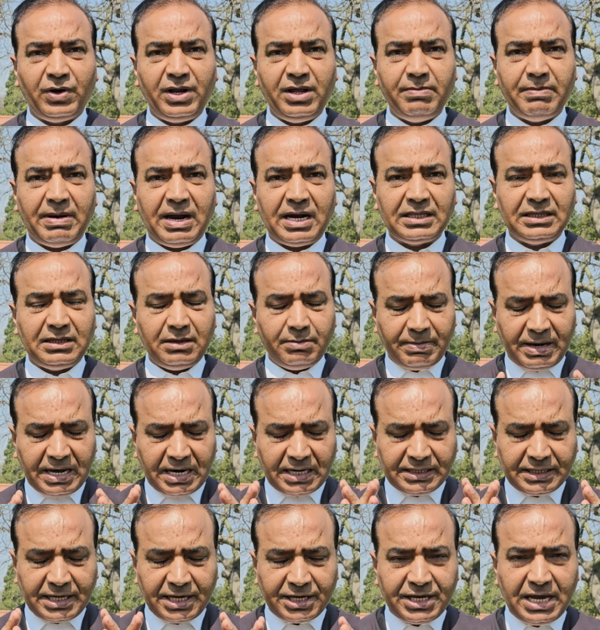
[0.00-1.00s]
को नहीं मानते
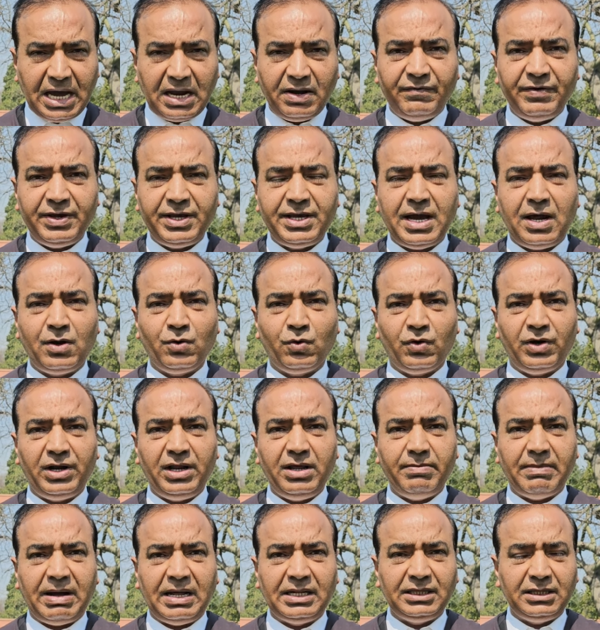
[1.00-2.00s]
भारत के ज्ञान विज्ञान को
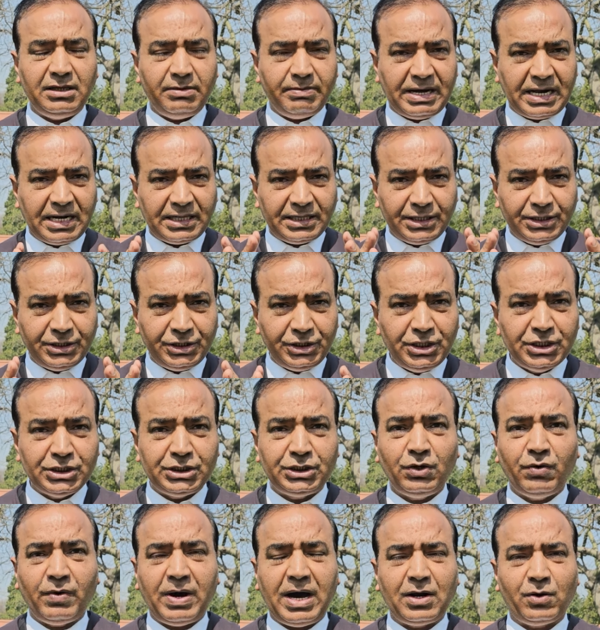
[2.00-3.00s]
नहीं मानते भारत के
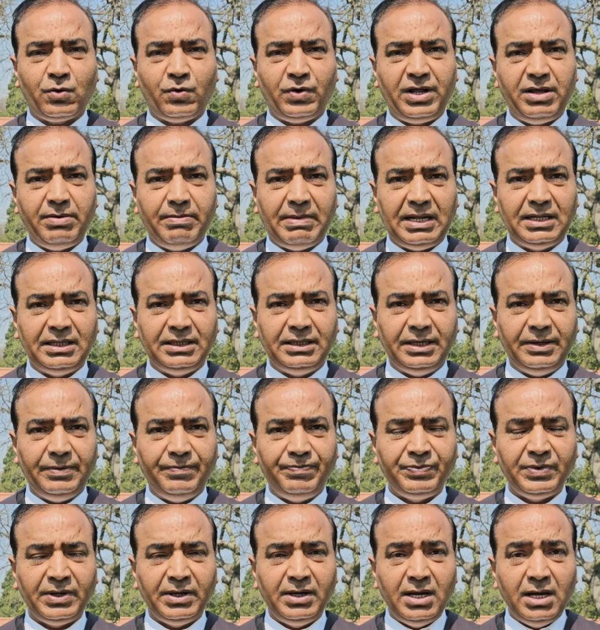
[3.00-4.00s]
तीज त्यौहार को नहीं मानते
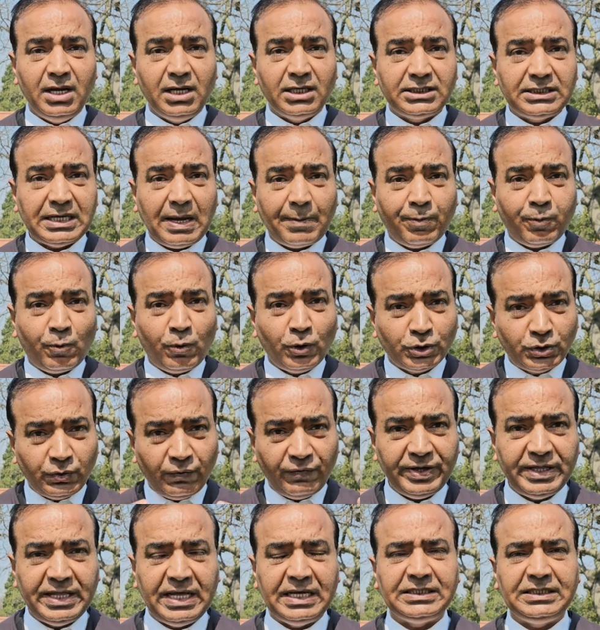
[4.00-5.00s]
सब कुछ
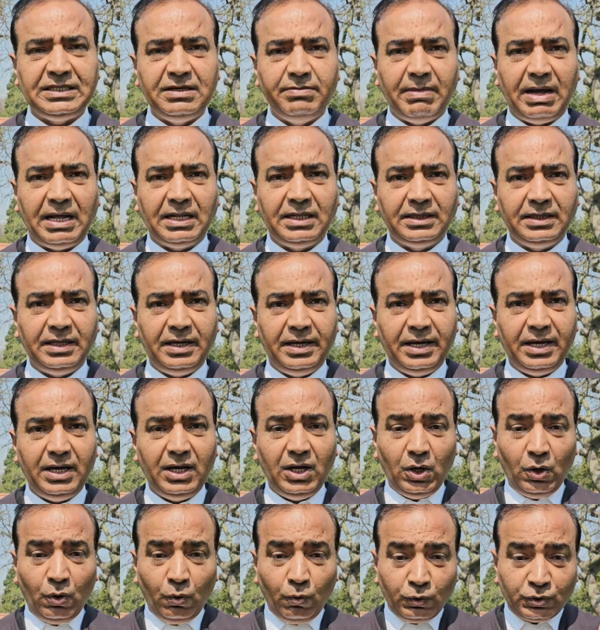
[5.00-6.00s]
विदेशी मानते
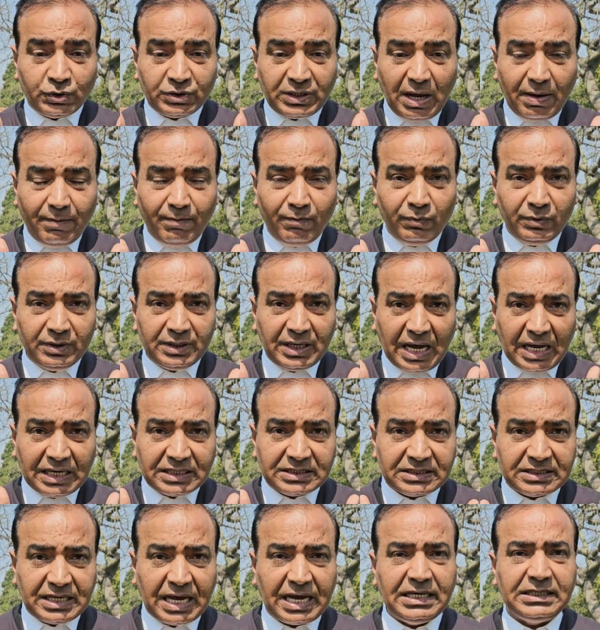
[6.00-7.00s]
हैं उसका
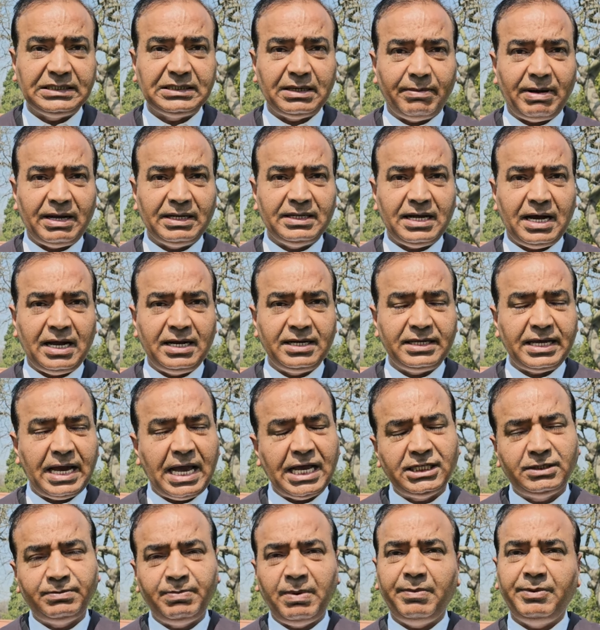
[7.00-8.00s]
अस्थाई समाधान क्या
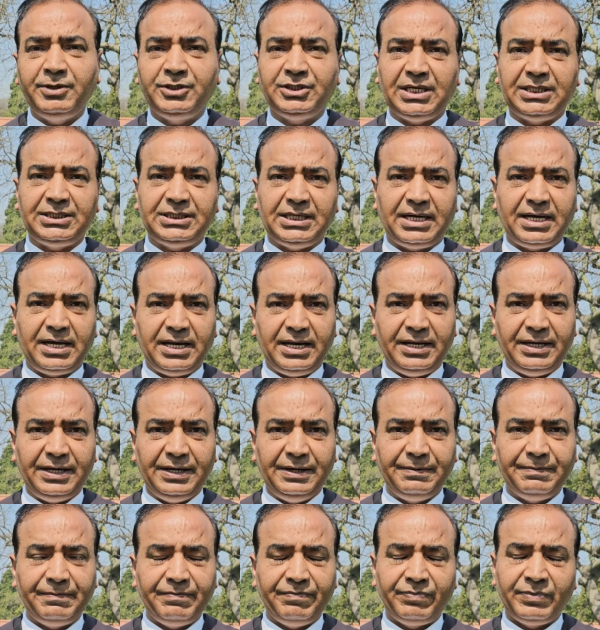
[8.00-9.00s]
इस पर भी चर्चा
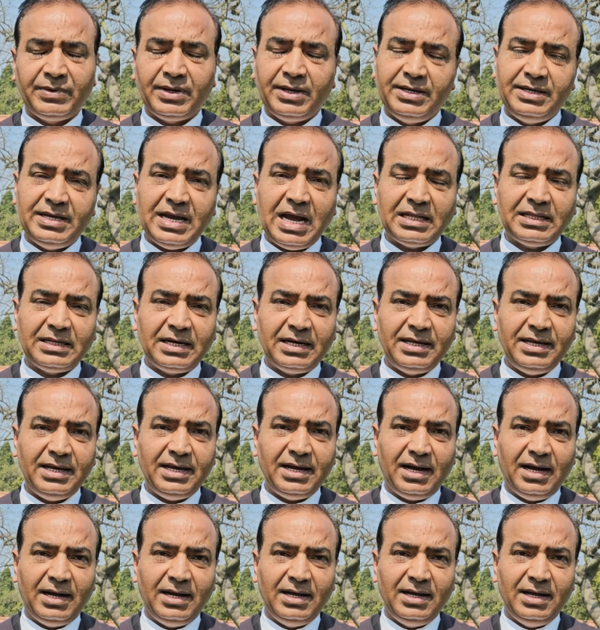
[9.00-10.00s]
करेंगे याद
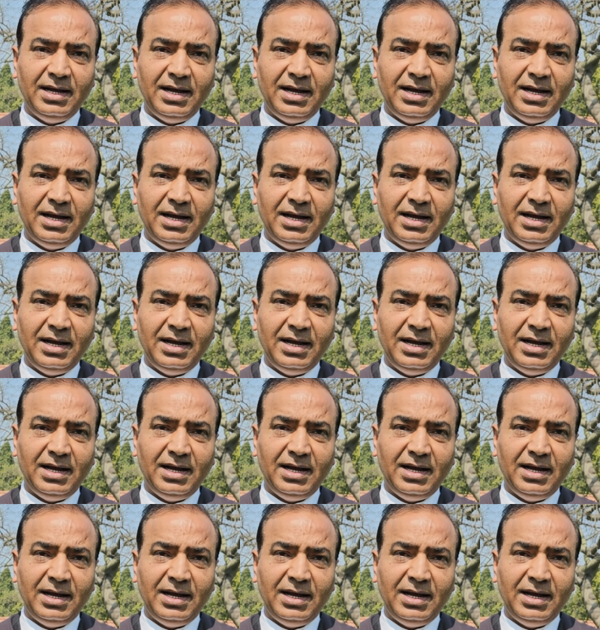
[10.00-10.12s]
रखिएगा